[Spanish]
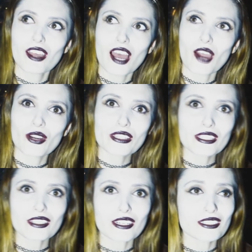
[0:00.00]
ahora
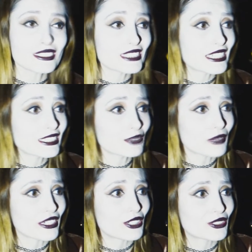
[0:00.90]
tendrán a
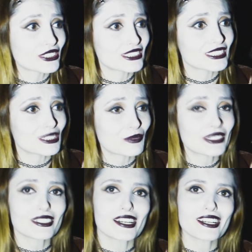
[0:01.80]
Slenderman y cosas así
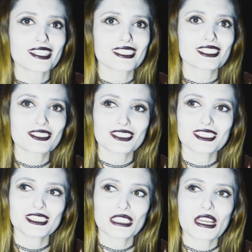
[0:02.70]
más raras,
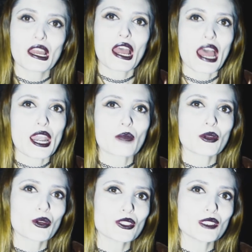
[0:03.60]
entonces a lo
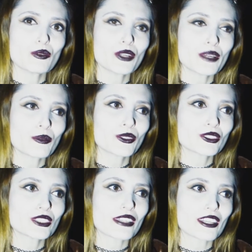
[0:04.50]
mejor si
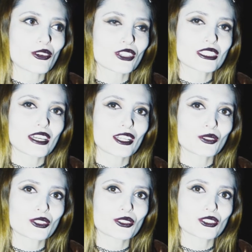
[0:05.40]
podremos aterrorizar a
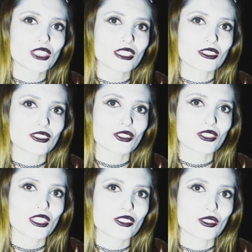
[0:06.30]
nuestros nietos
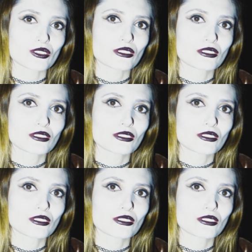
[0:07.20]
con eso.